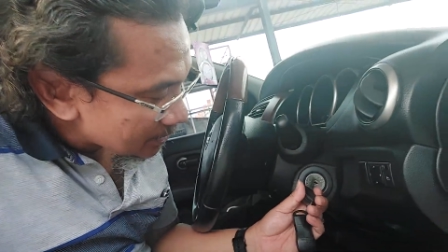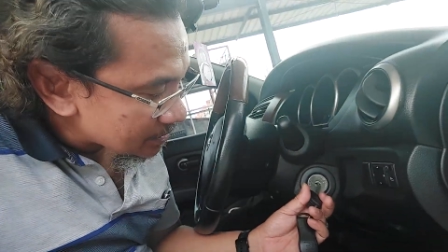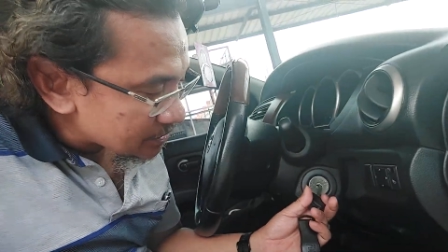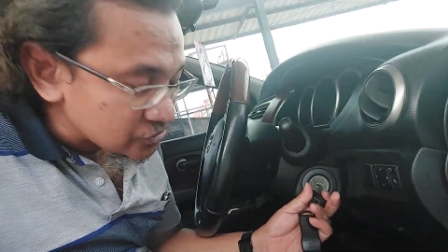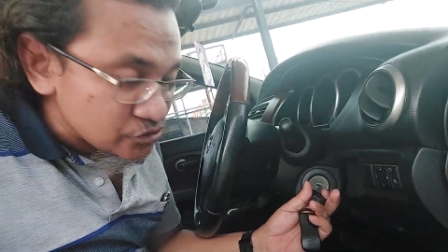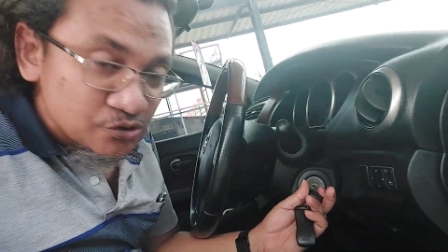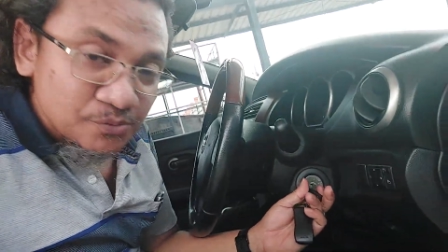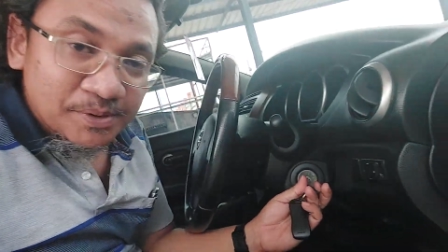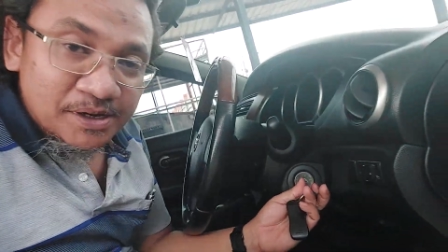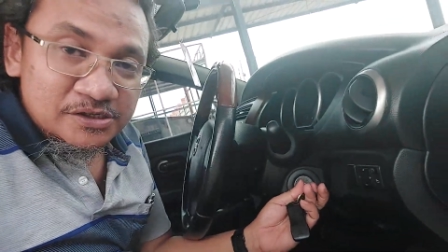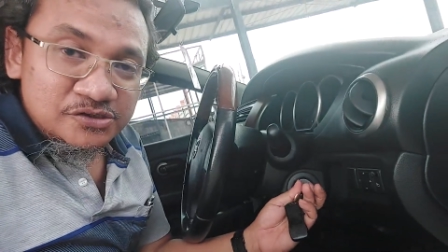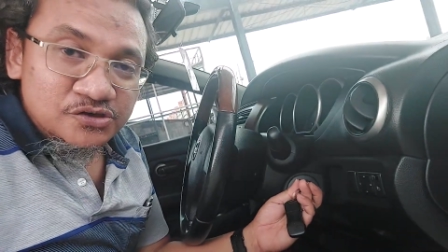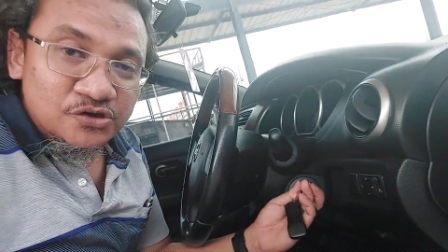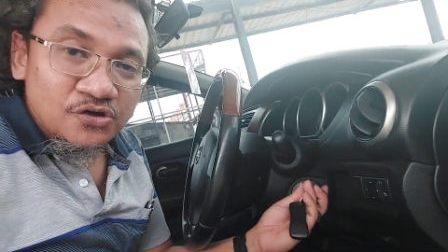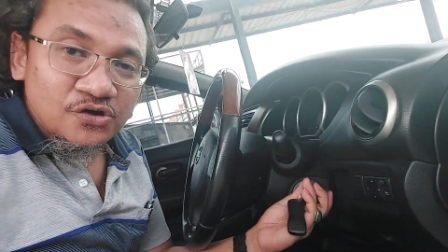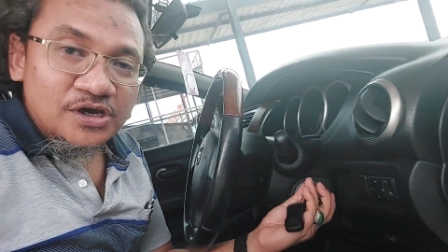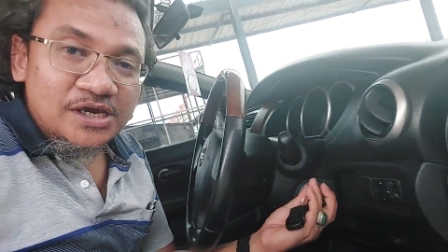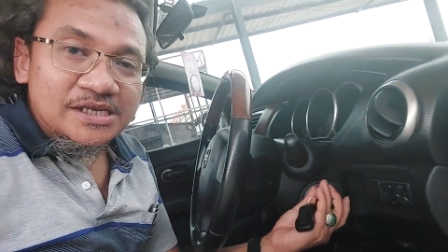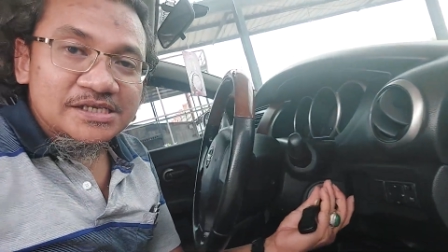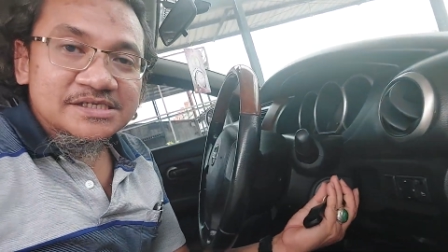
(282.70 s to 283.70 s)
kita coba
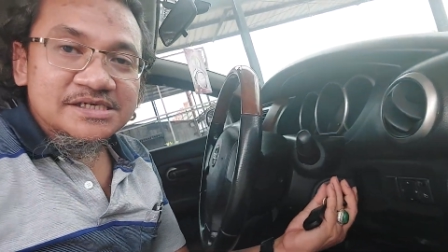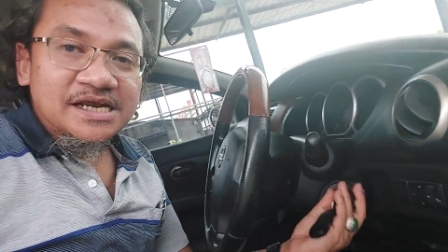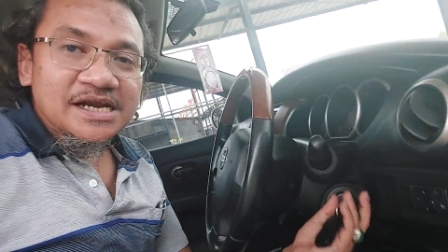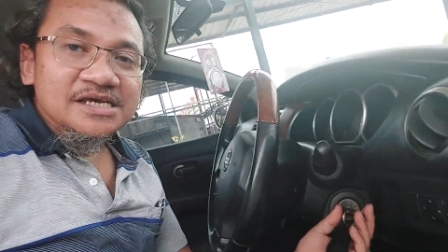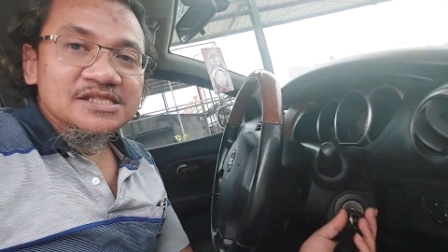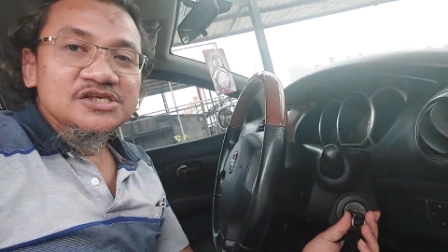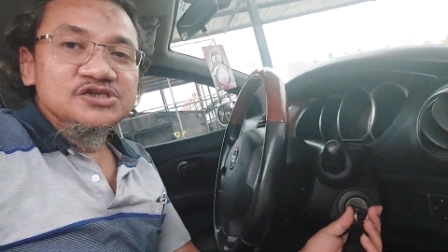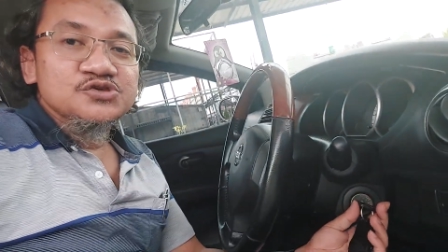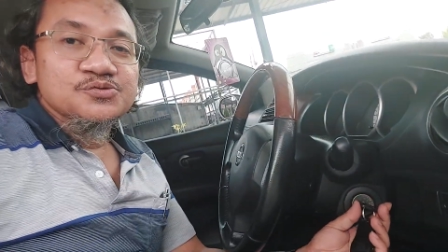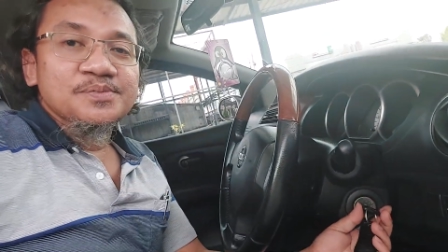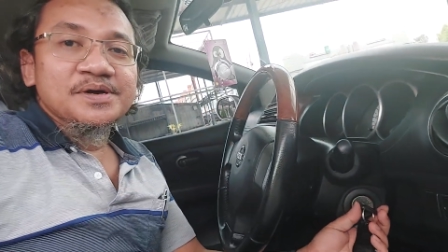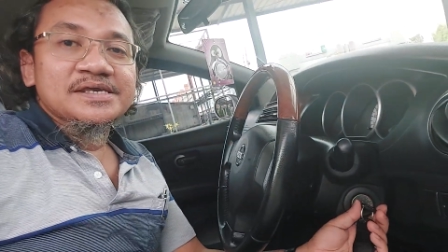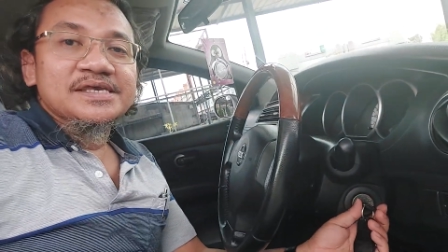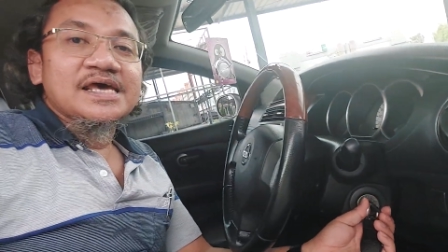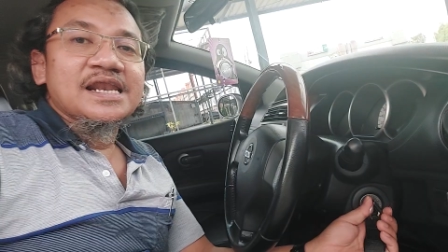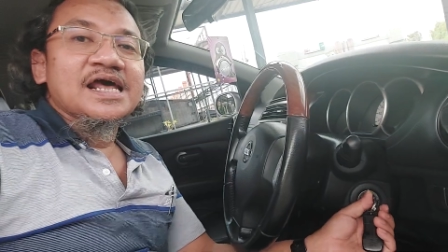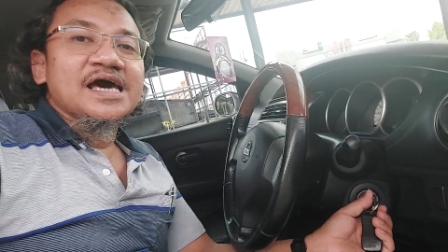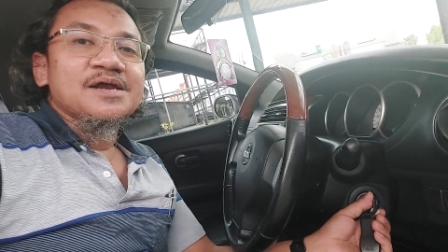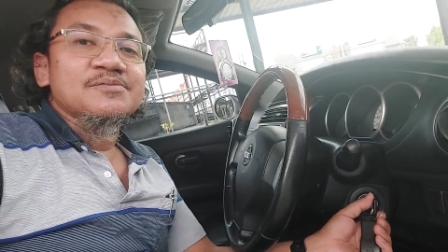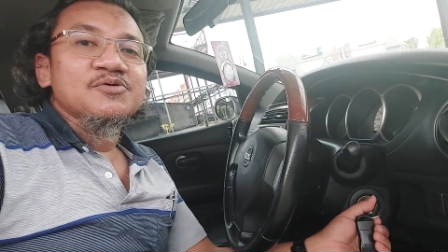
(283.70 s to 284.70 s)
colokin, sekarang kita coba
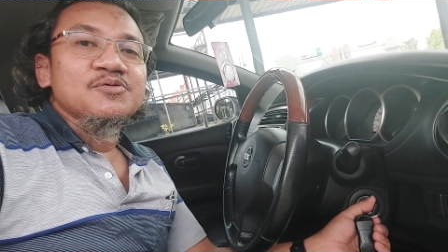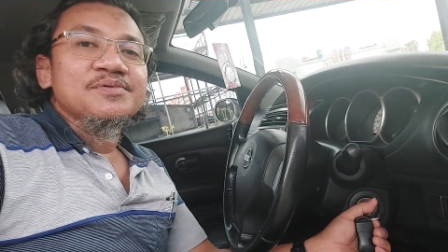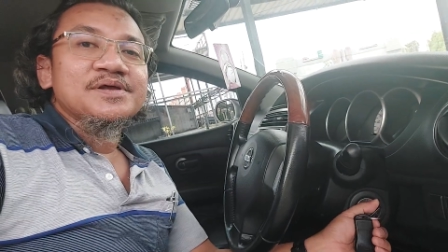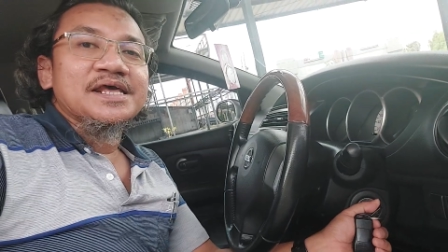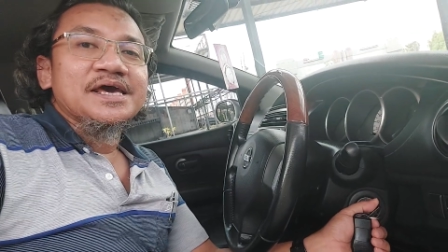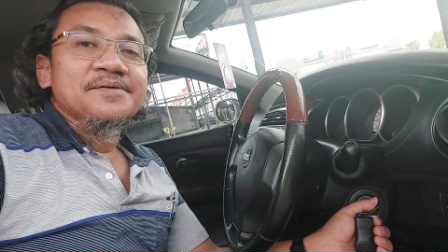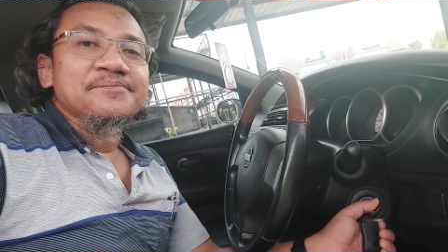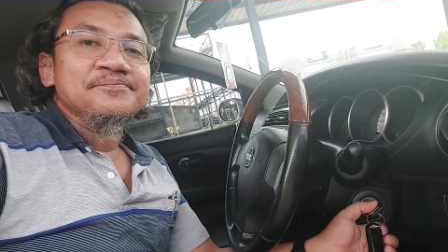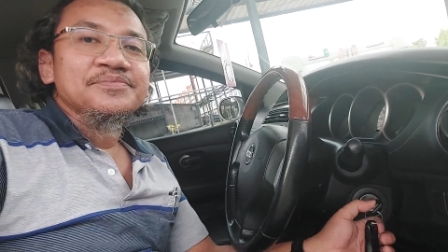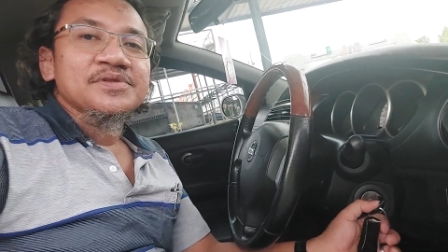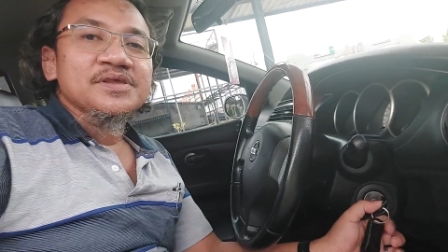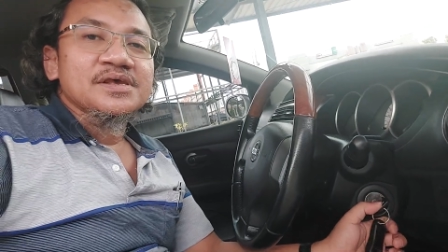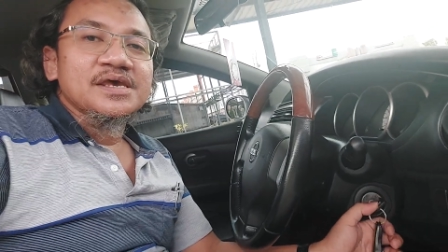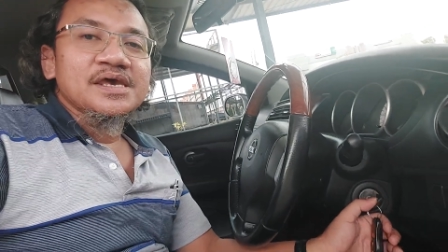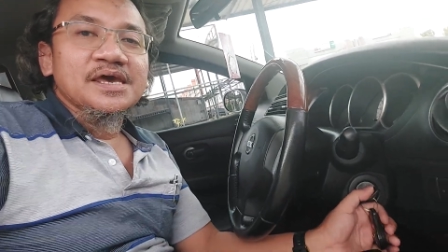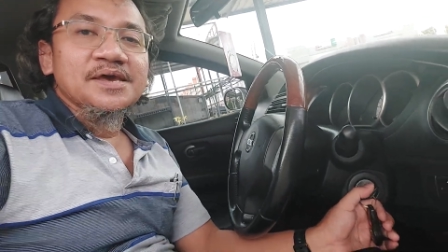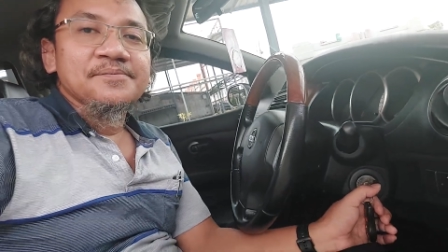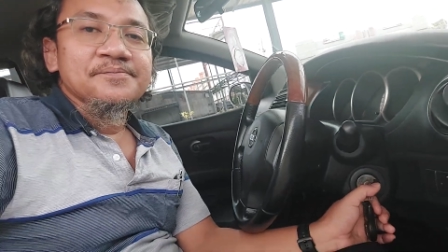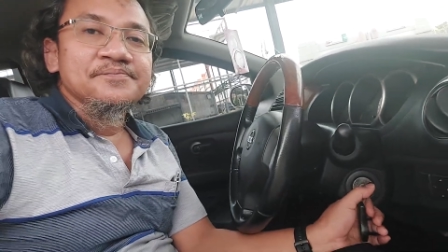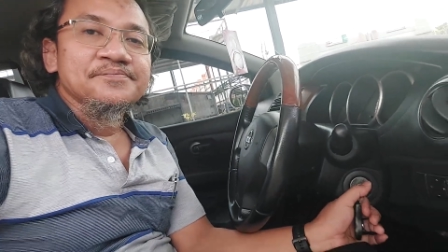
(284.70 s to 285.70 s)
nyalakan mobil ya.
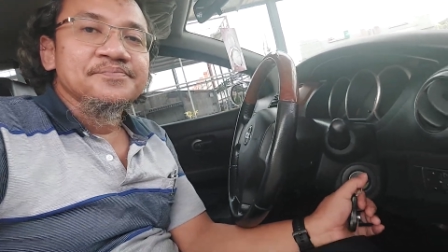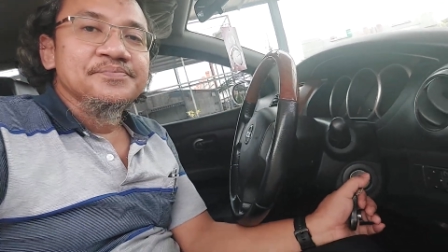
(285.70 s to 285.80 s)
Oke. Okay.